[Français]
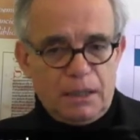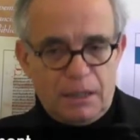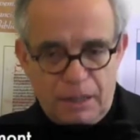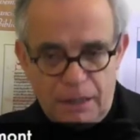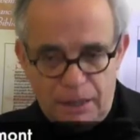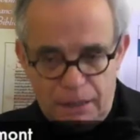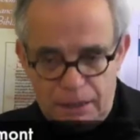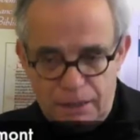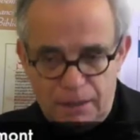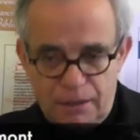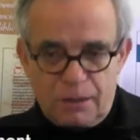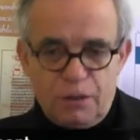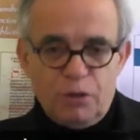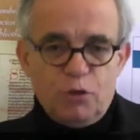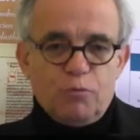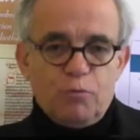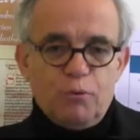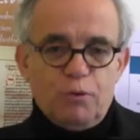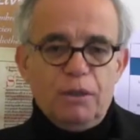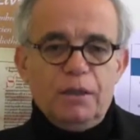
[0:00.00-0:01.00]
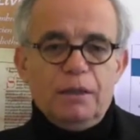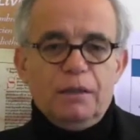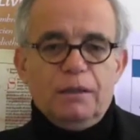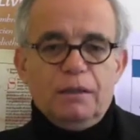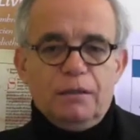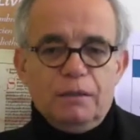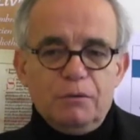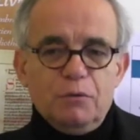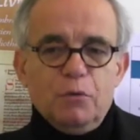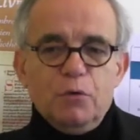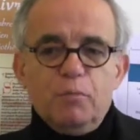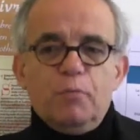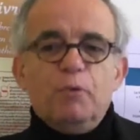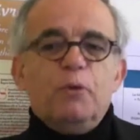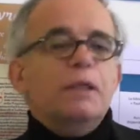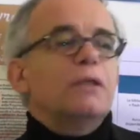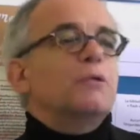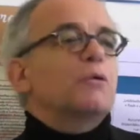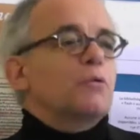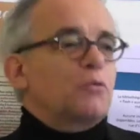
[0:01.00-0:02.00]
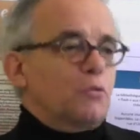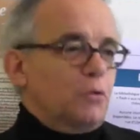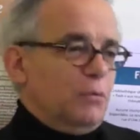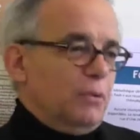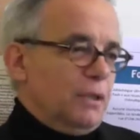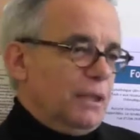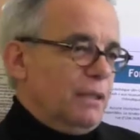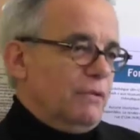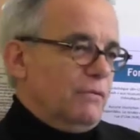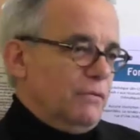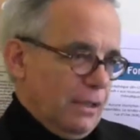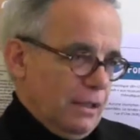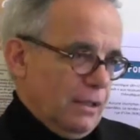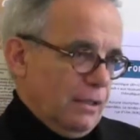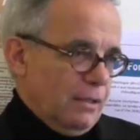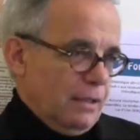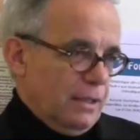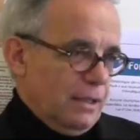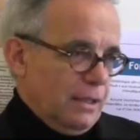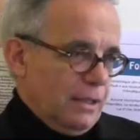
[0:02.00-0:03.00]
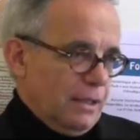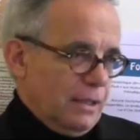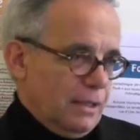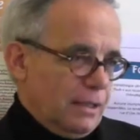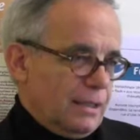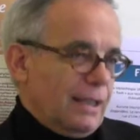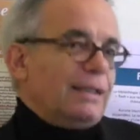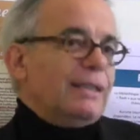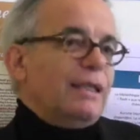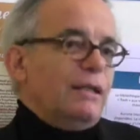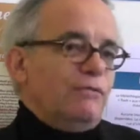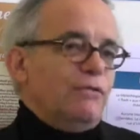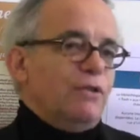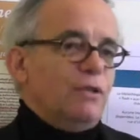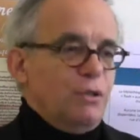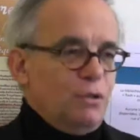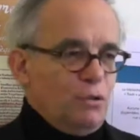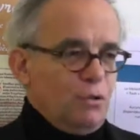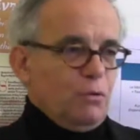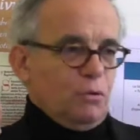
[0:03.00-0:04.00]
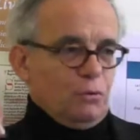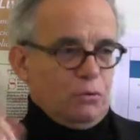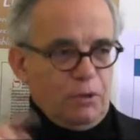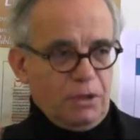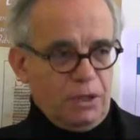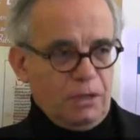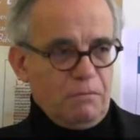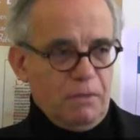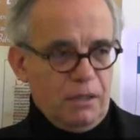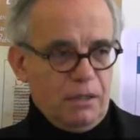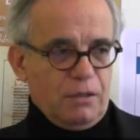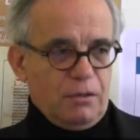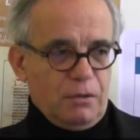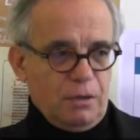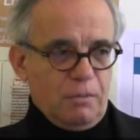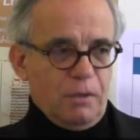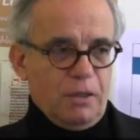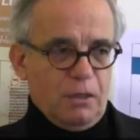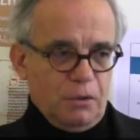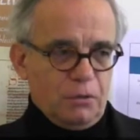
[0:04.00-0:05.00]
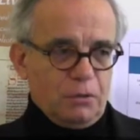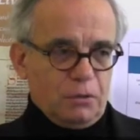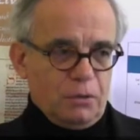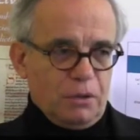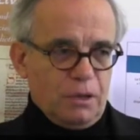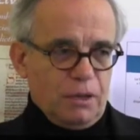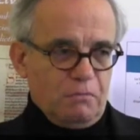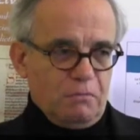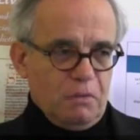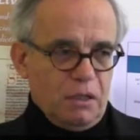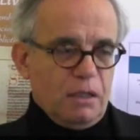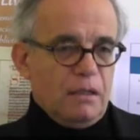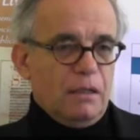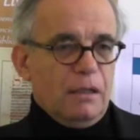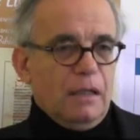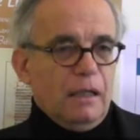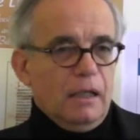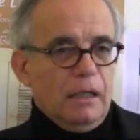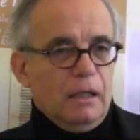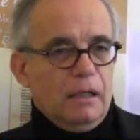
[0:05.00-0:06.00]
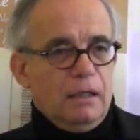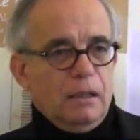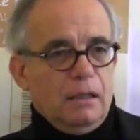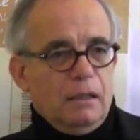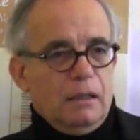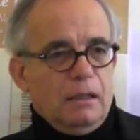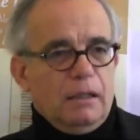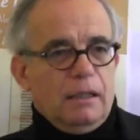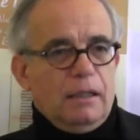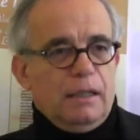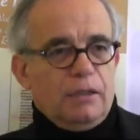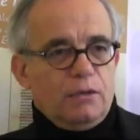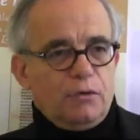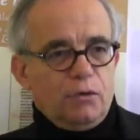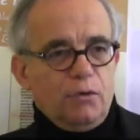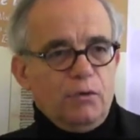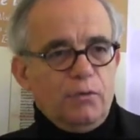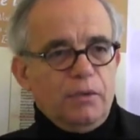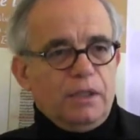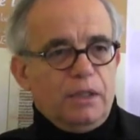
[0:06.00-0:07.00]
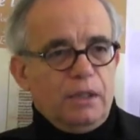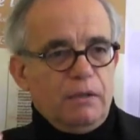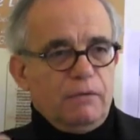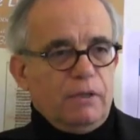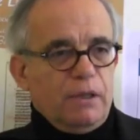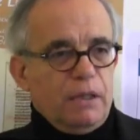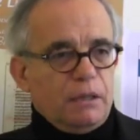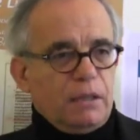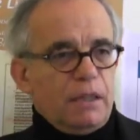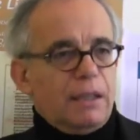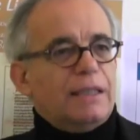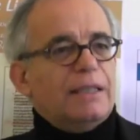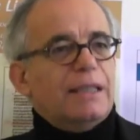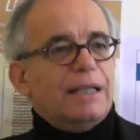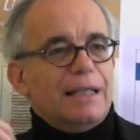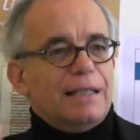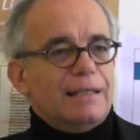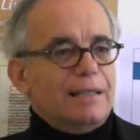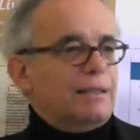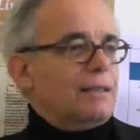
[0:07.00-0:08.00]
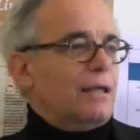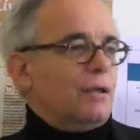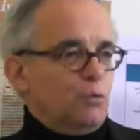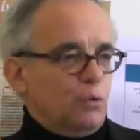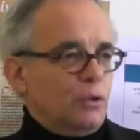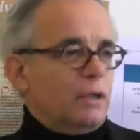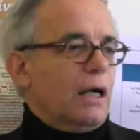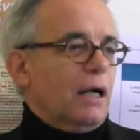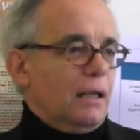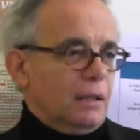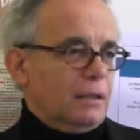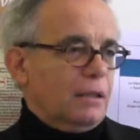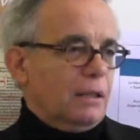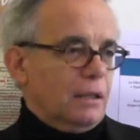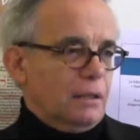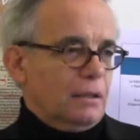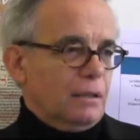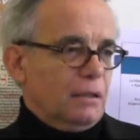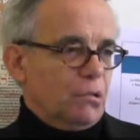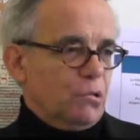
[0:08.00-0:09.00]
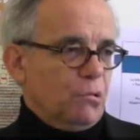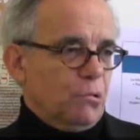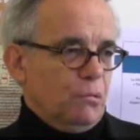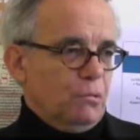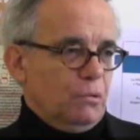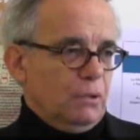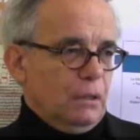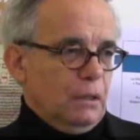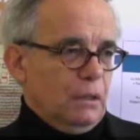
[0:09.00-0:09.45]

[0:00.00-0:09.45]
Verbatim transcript: qui, si je puis dire, ne peut être que celui qui vient. Et sa définition, entre guillemets, je dis bien entre guillemets, euh, est celui qui vient, c'est-à-dire qui résiste à toute caractérisation.